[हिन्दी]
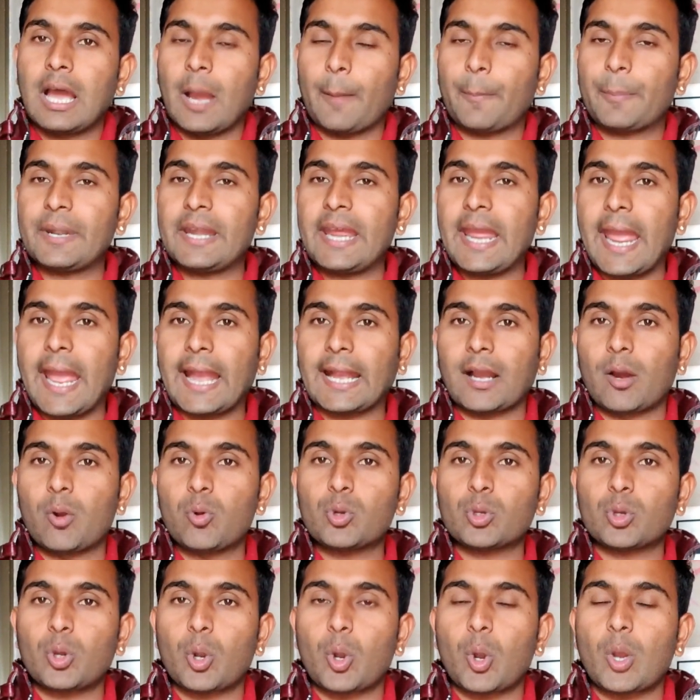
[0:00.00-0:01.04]
अपने
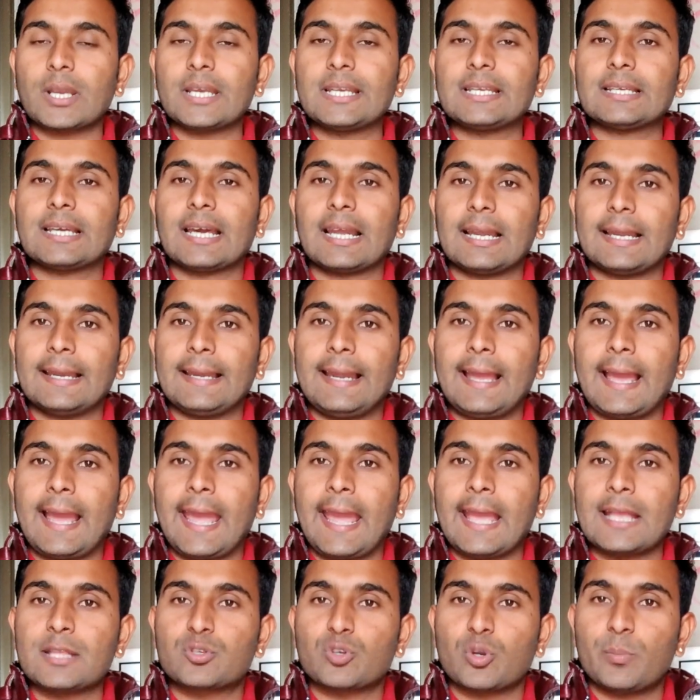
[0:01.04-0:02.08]
अकाउंट को लॉगिन कर लेना
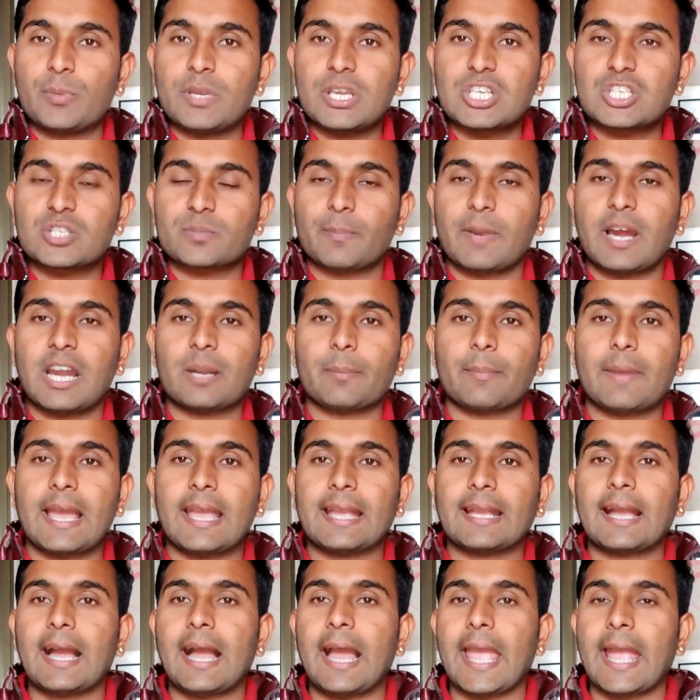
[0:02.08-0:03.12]
है जो भी स्मार्ट बाय
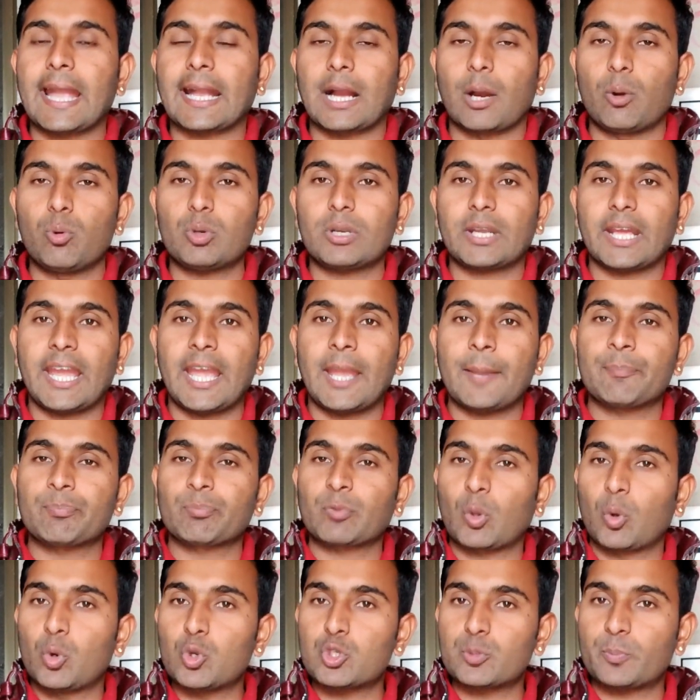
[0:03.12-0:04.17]
का अकाउंट है
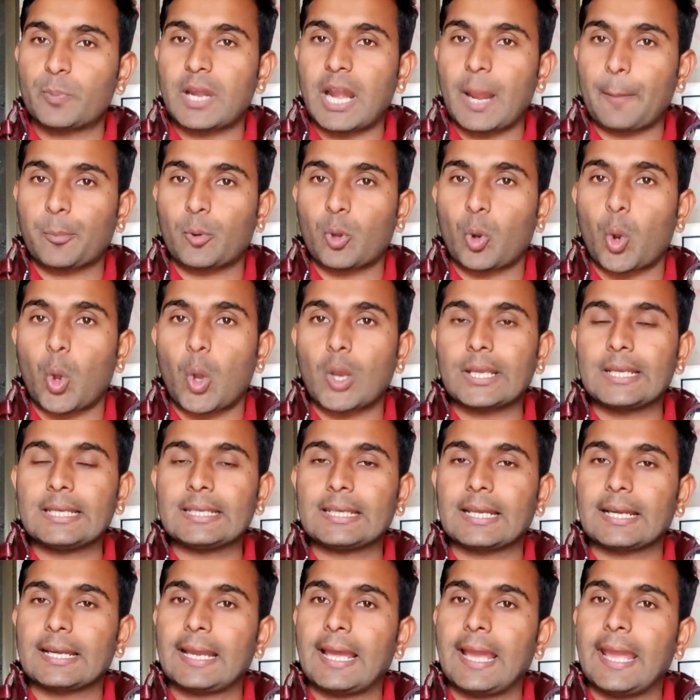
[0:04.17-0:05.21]
उस पर आपको लॉगिन
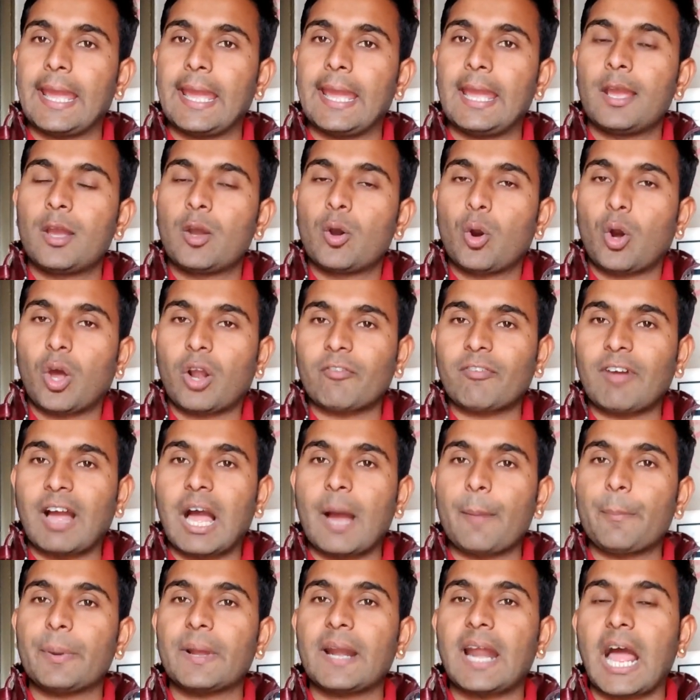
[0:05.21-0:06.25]
करना है और
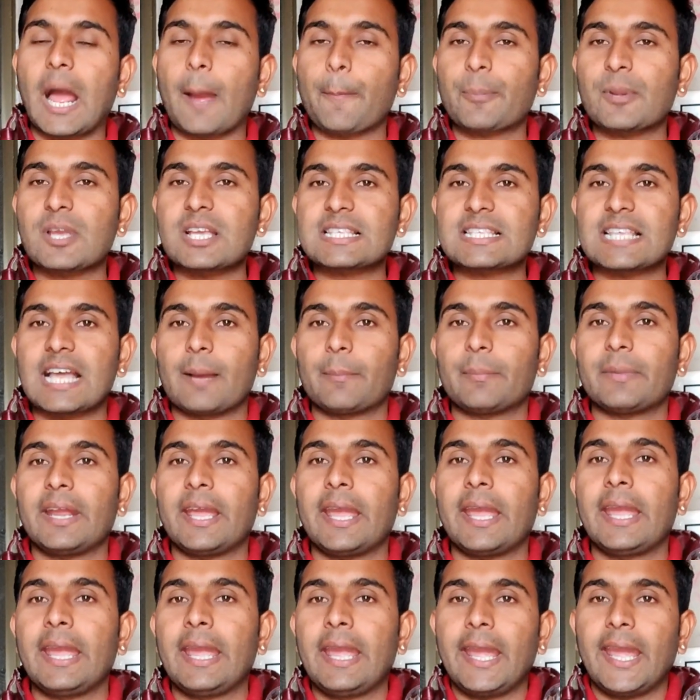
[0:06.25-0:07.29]
वहां पर आपके सामने
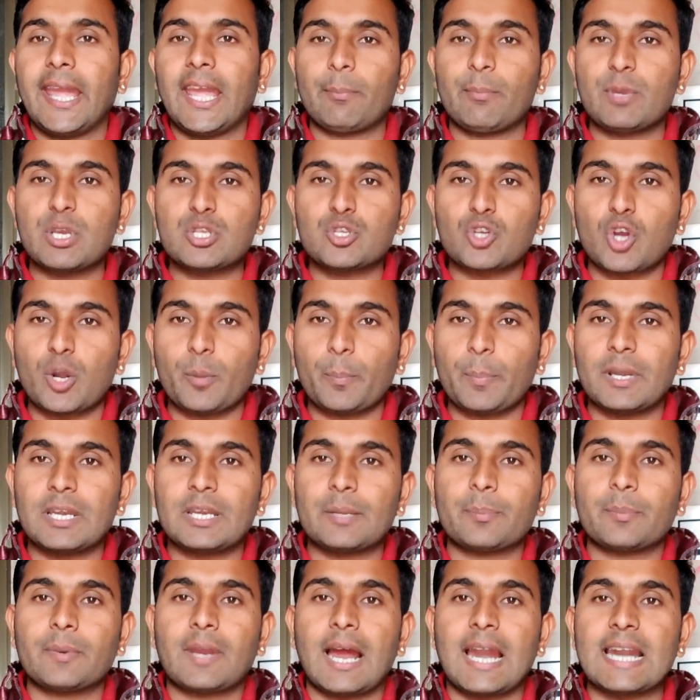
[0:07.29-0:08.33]
एमेजॉन
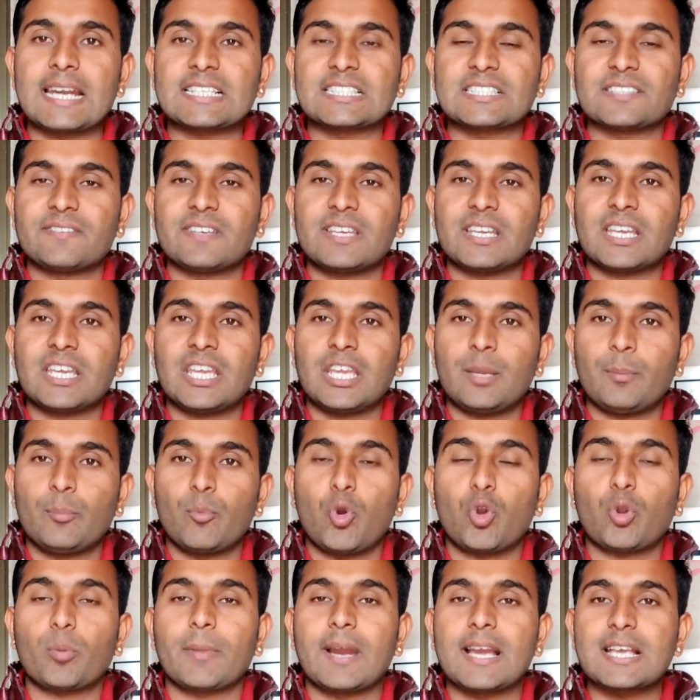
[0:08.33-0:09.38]
फ्लिपकार्ट स्विगी
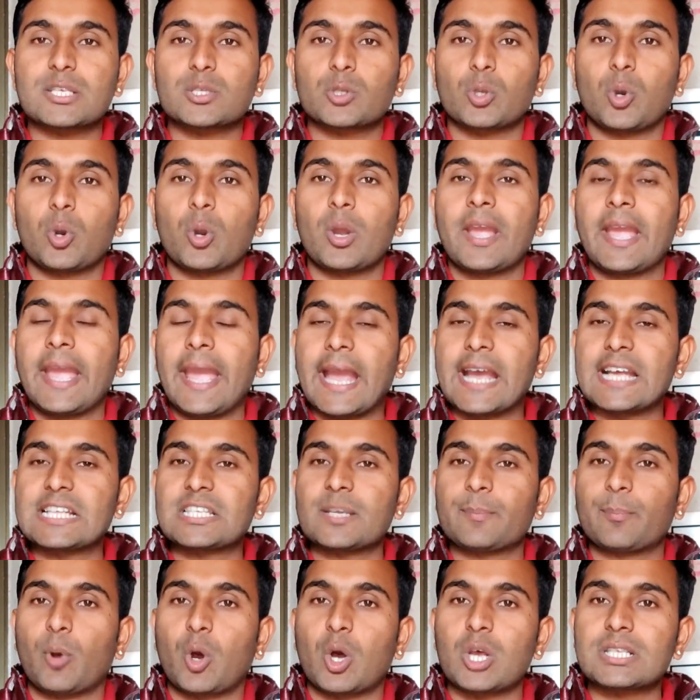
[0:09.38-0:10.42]
बुक माई शो
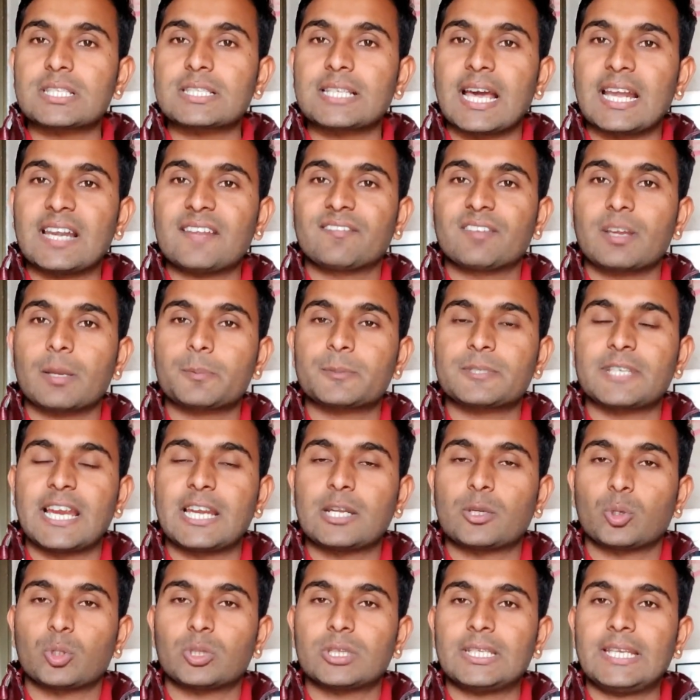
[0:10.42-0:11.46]
ऐसे बहुत सारी
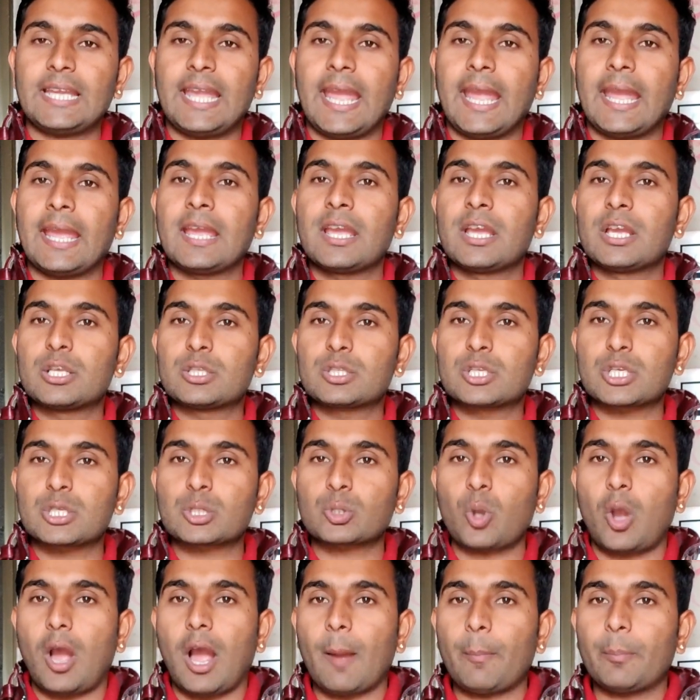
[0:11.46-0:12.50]
वेबसाइट होती हैं
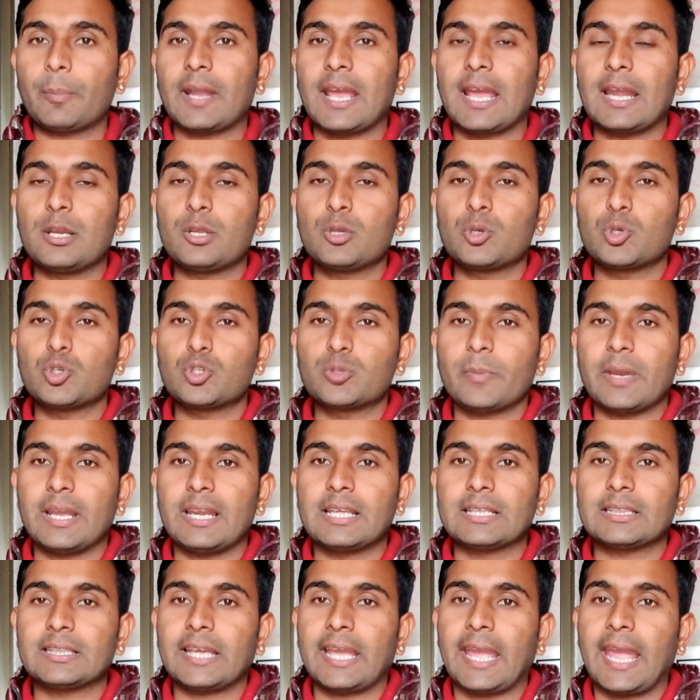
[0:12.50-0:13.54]
जिसको आप डेली यूज में
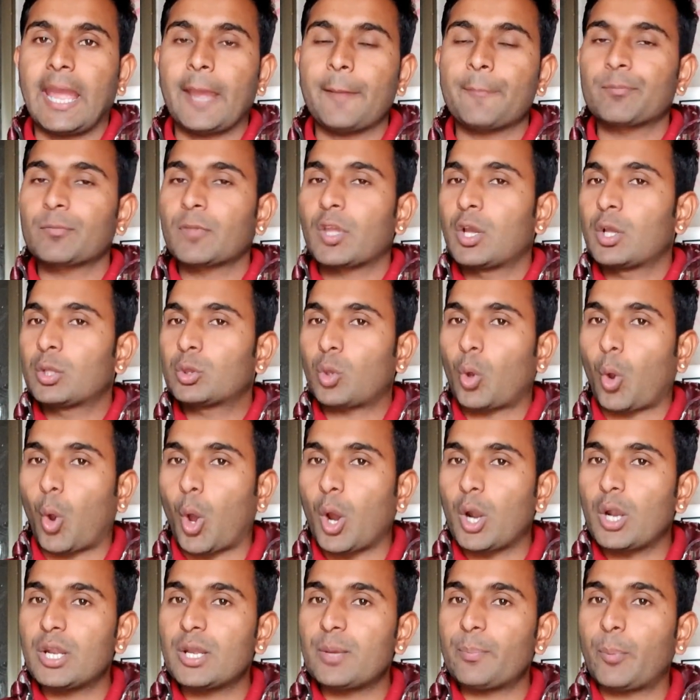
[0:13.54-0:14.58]
लेते हैं तो
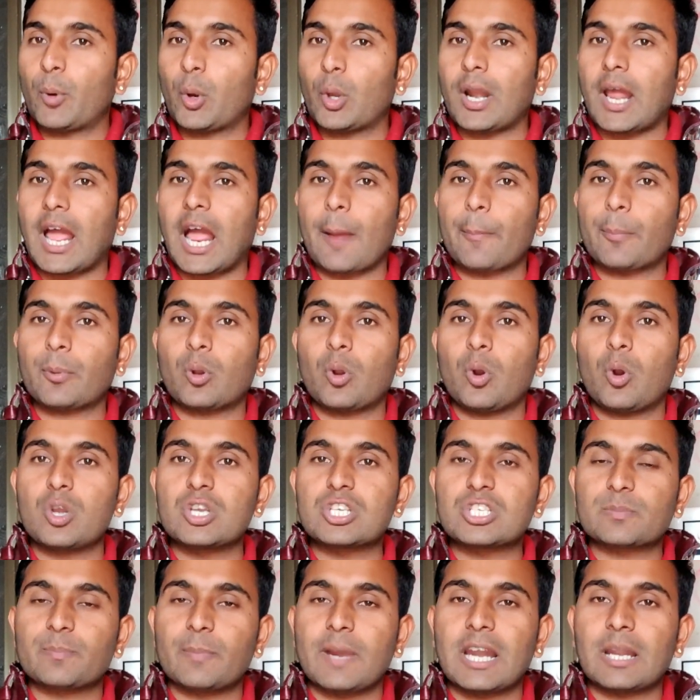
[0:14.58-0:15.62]
ओनली फोर आपको
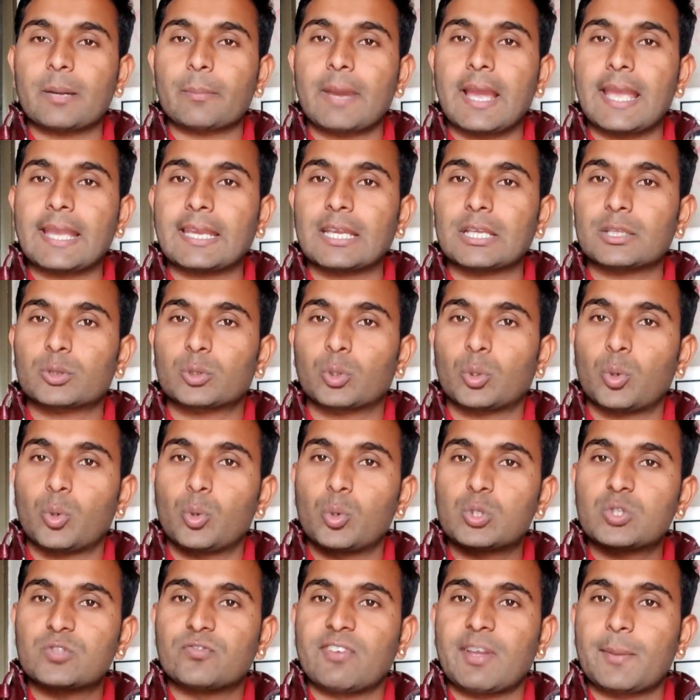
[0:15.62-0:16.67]
स्मार्ट बाय के थ्रू उस